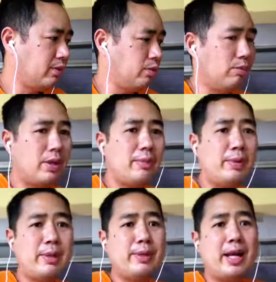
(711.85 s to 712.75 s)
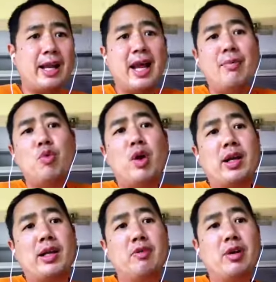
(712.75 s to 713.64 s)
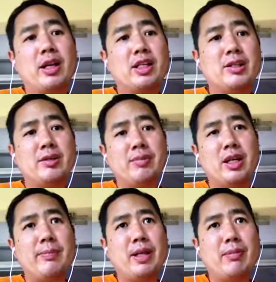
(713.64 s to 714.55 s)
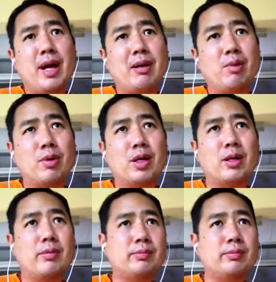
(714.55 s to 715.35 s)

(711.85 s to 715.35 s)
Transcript: ผมเองไม่ได้มีงานล่ามทุกวันนะวันไหนที่ไม่ได้ไปทำงานผมก็